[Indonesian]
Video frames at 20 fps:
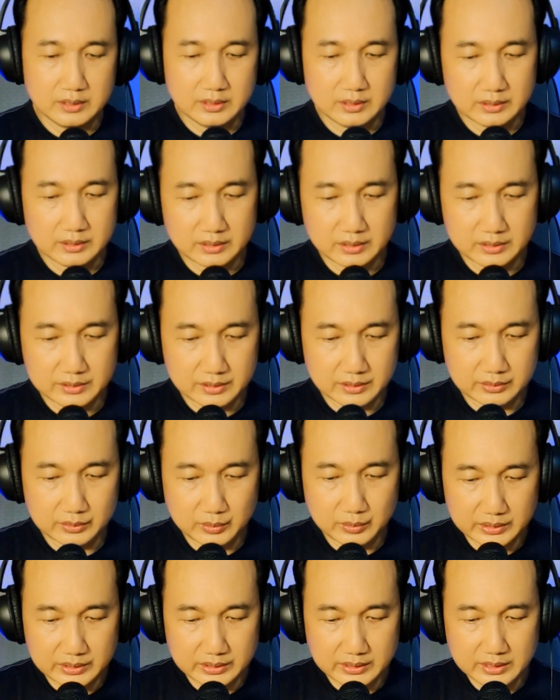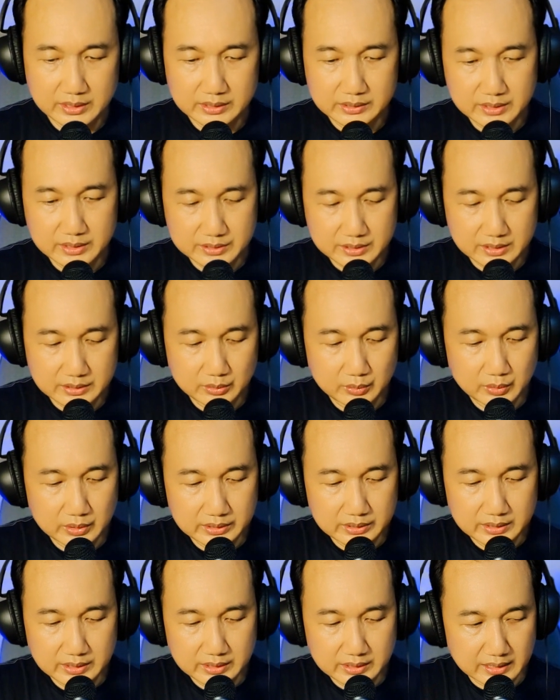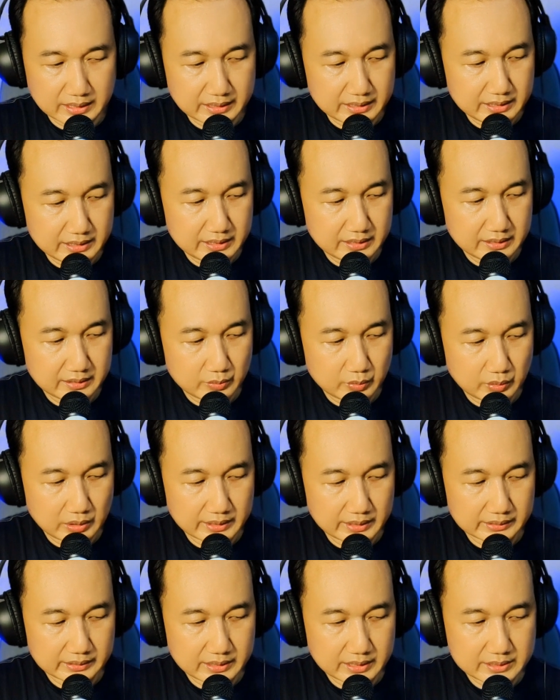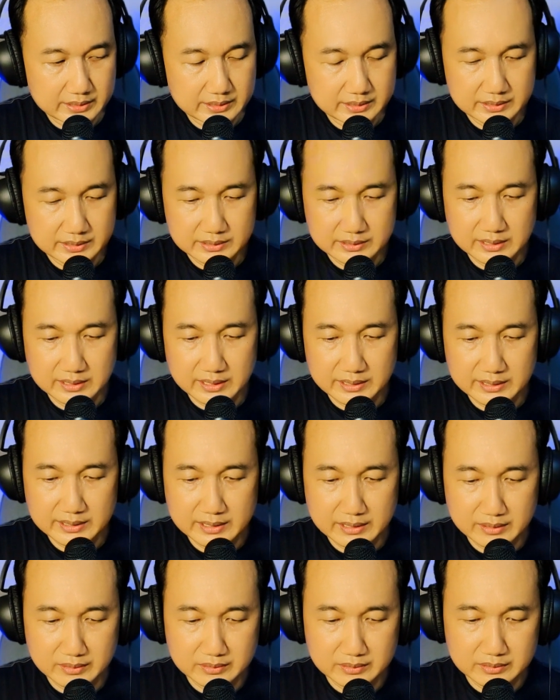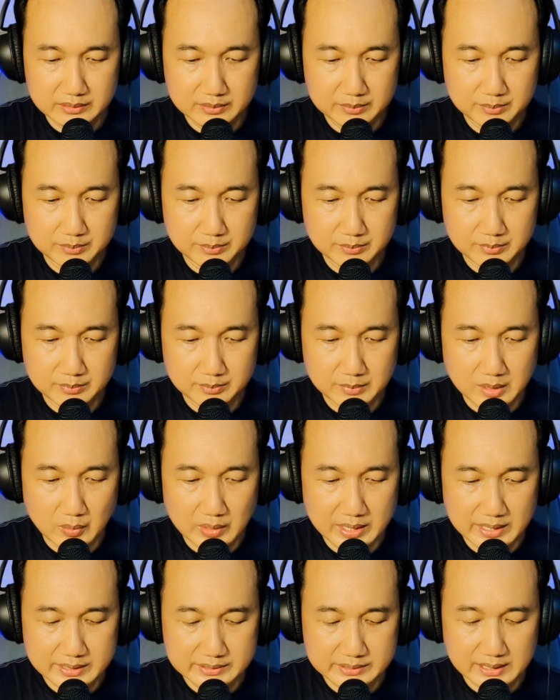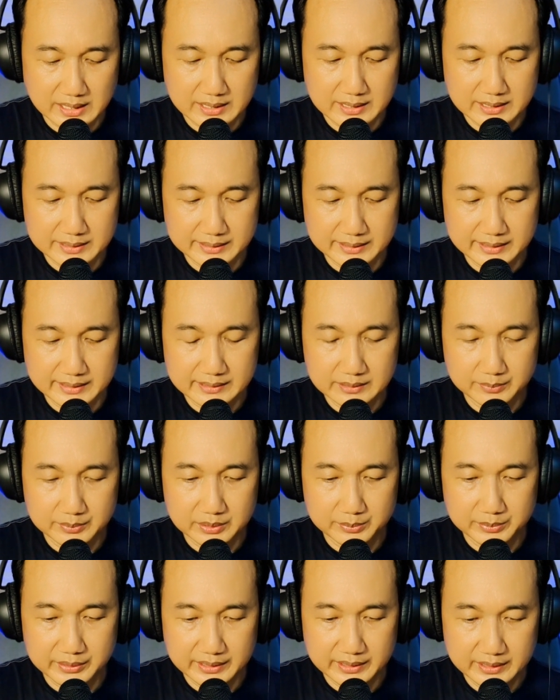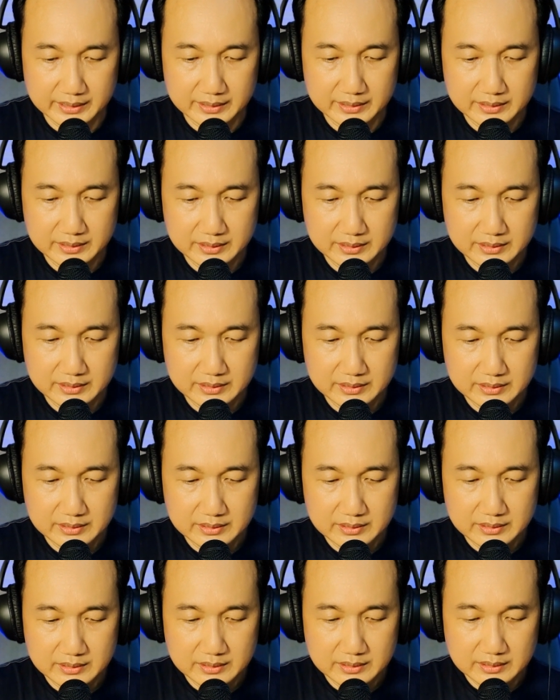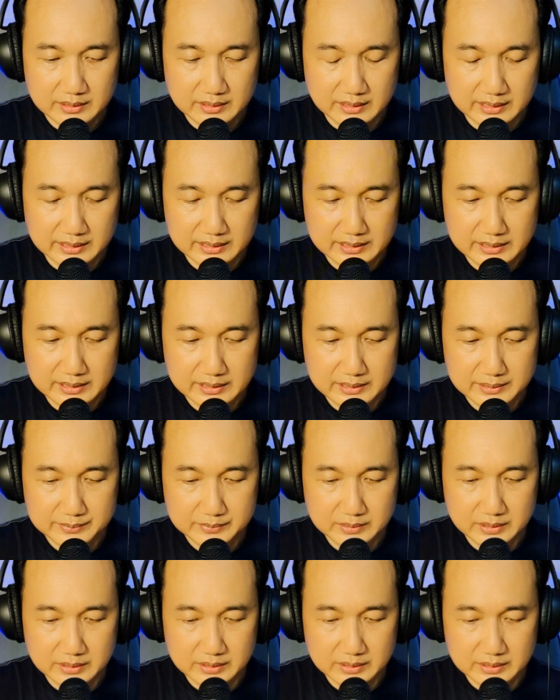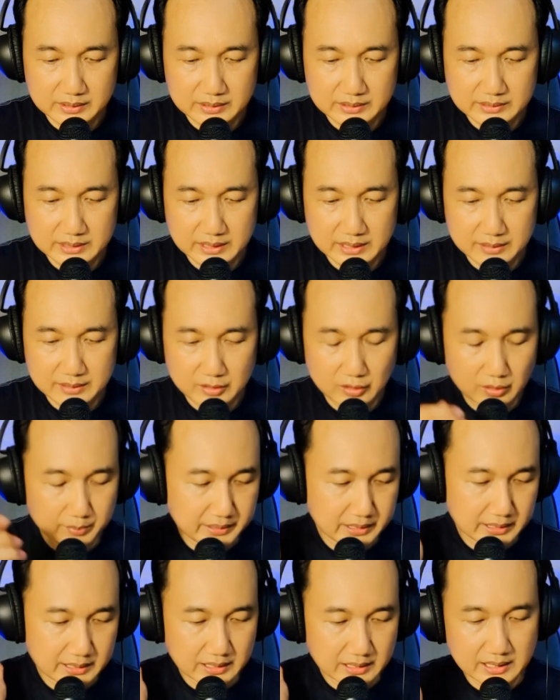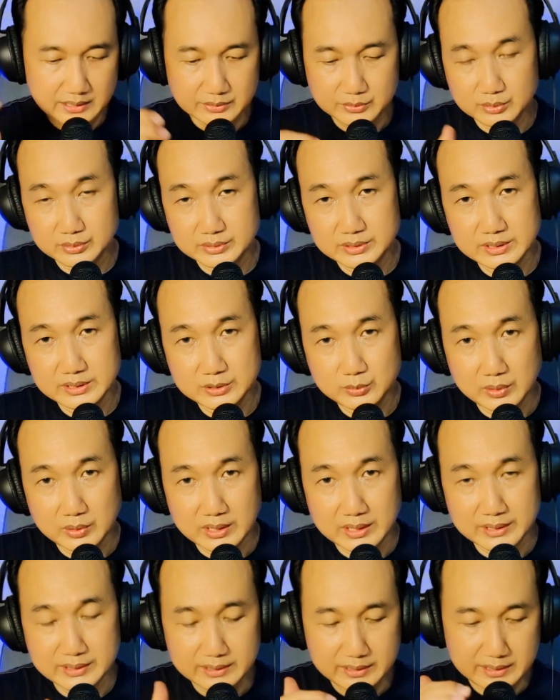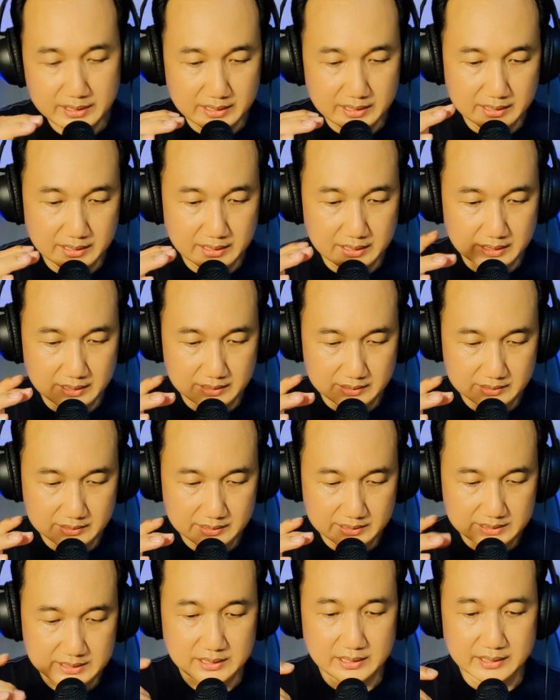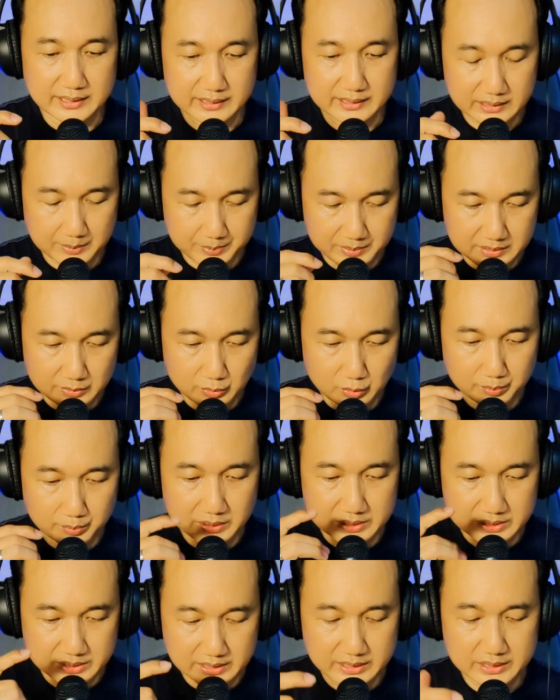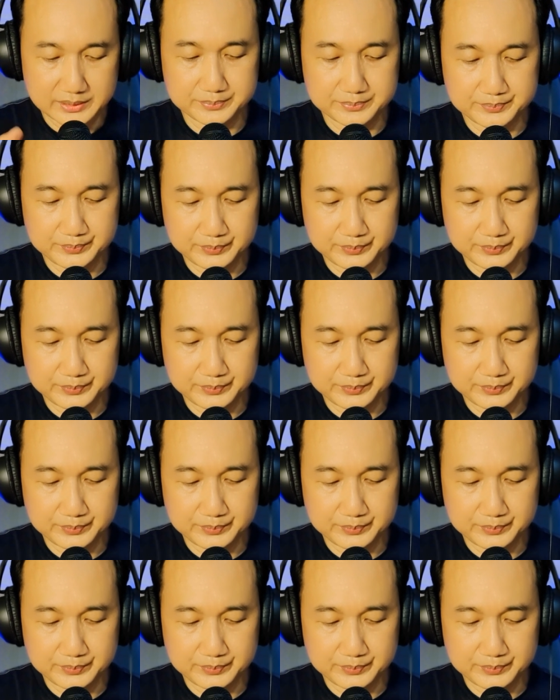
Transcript: t 123, tes 123. Nah, ini kualitas dari yang bawaan standarnya ya, teman-teman ya. Nah, ini saya kalau mendengar langsung sih suaranya dia agak kecil ya, tapi cukup bersih.